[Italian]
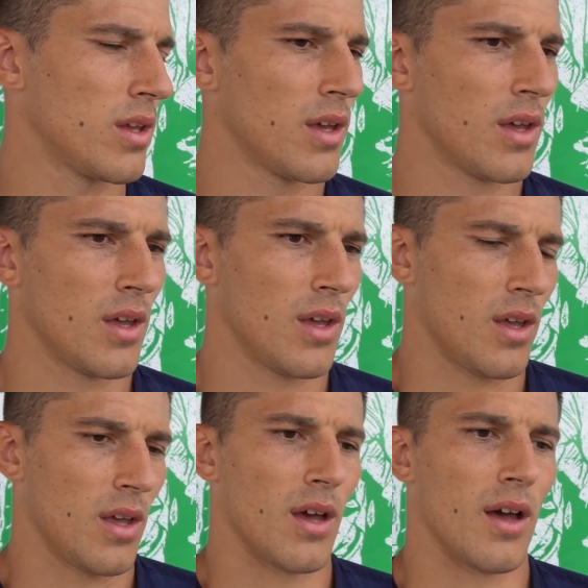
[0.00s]

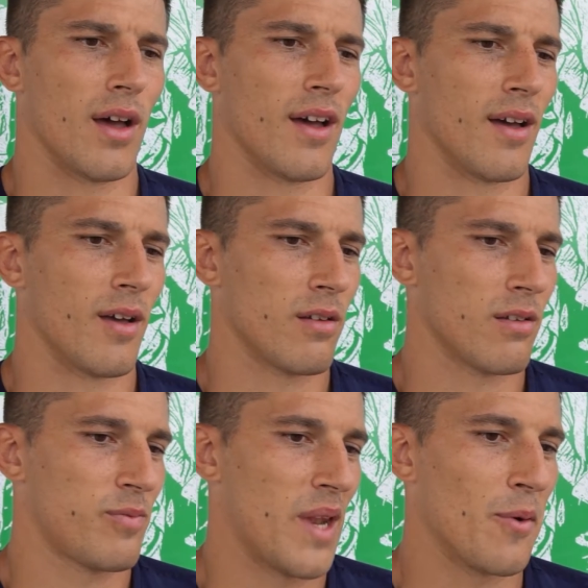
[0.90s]
eh,
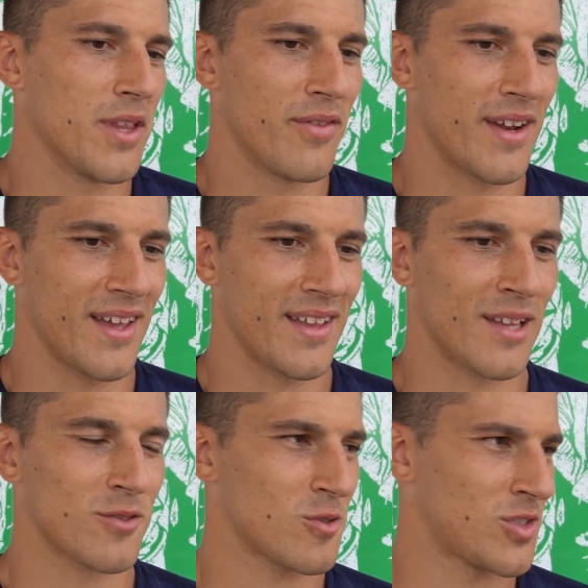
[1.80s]
speriamo di avere
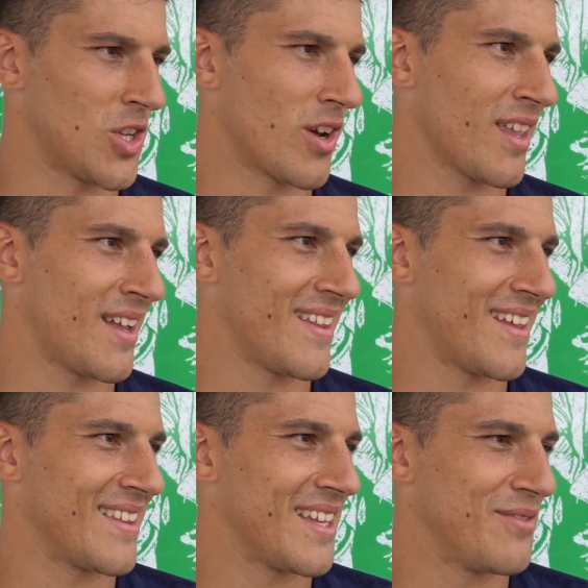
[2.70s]
tanto sostegno anche dalla,
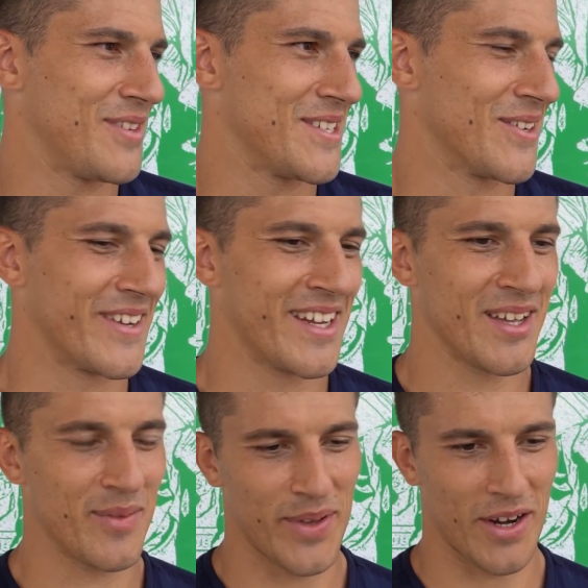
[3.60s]
dalla,
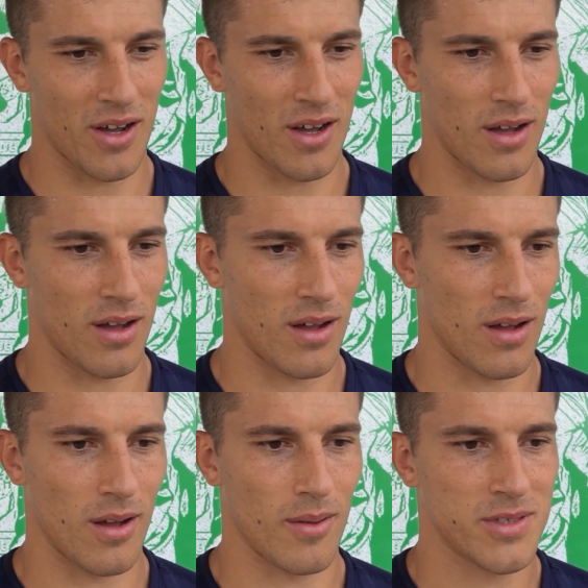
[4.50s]
televisione,
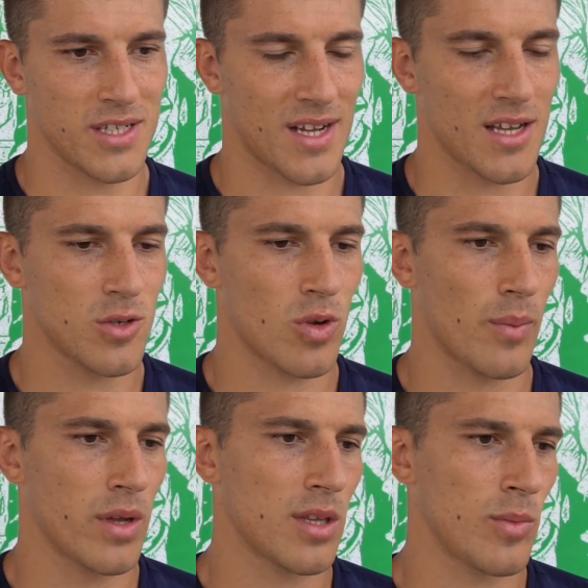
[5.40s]
però sì sarà
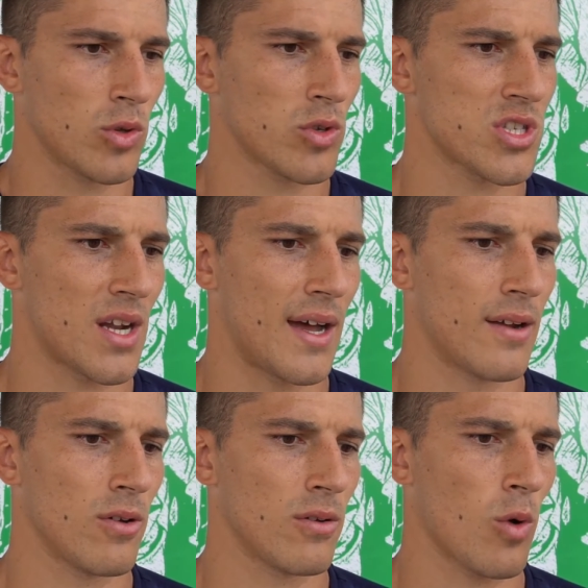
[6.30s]
sicuramente molto
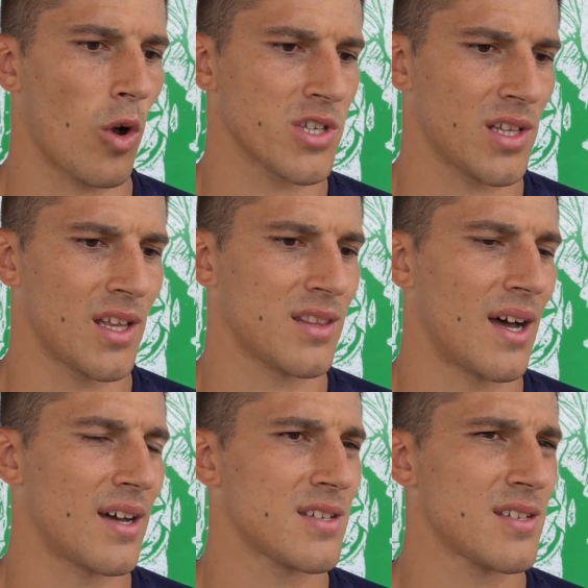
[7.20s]
strano, qualcosa da
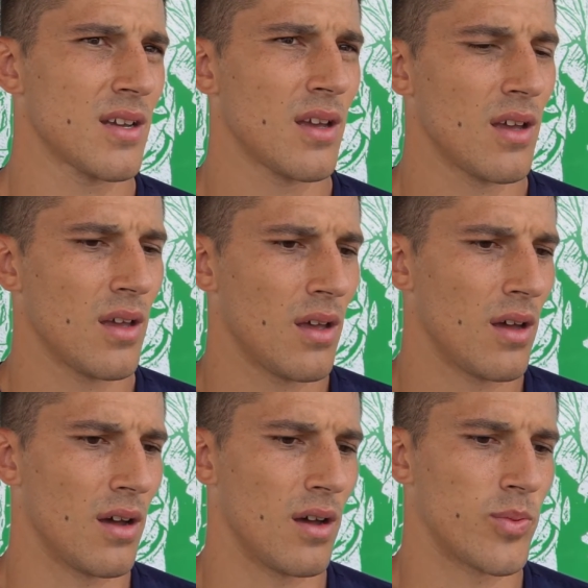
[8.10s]
adattarsi, eh,
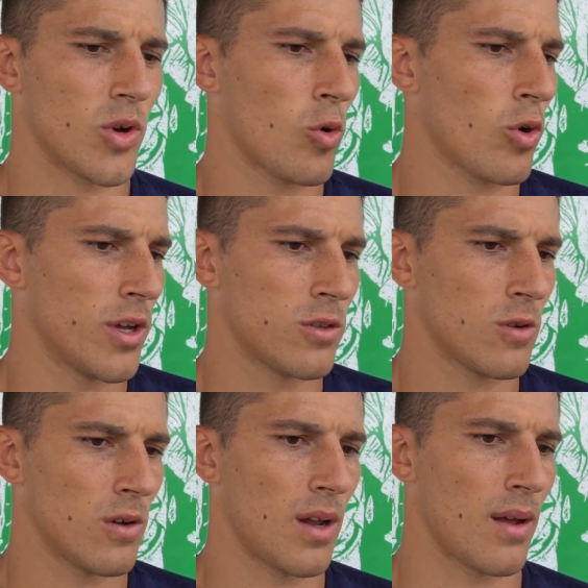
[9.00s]
però quello ho
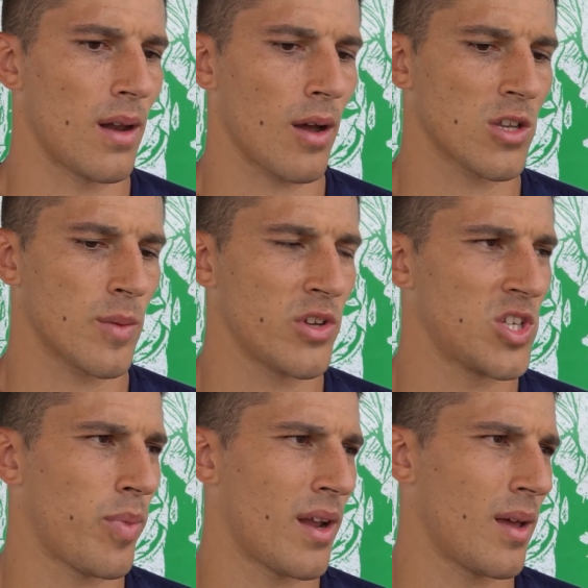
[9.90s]
detto la, la cosa
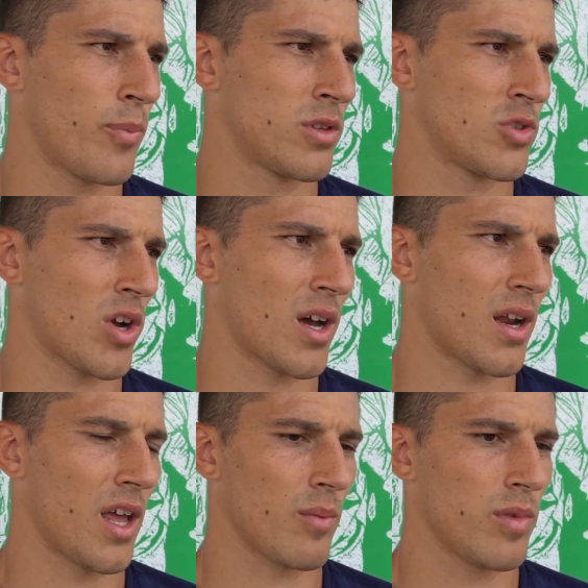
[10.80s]
principale è poter
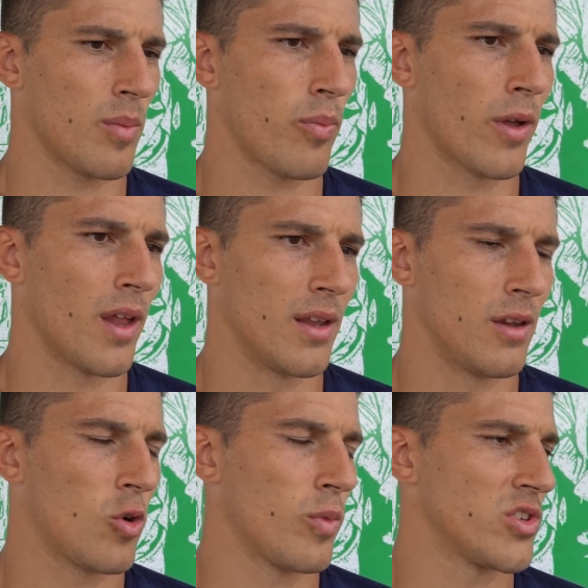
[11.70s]
giocare a rugby e poi da lì
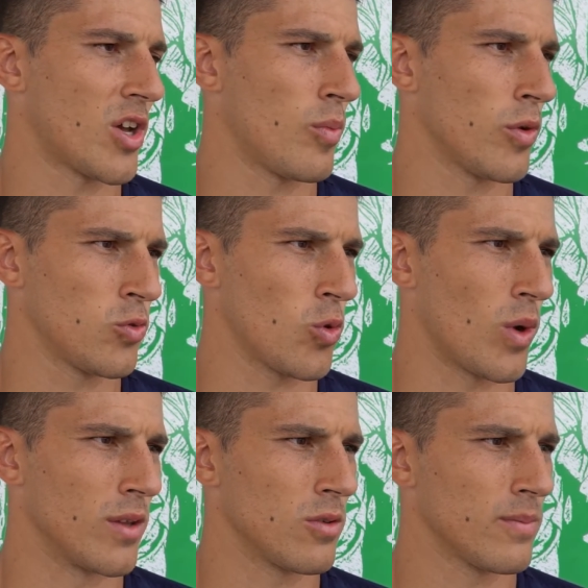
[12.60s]
ricominciare un po' tutto
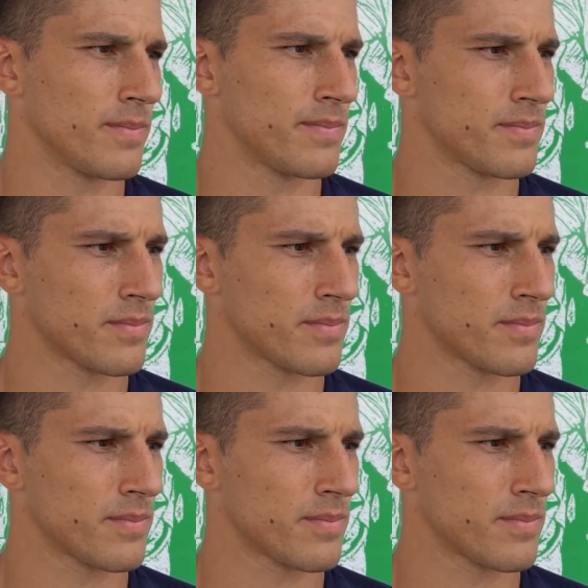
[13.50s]
quanto.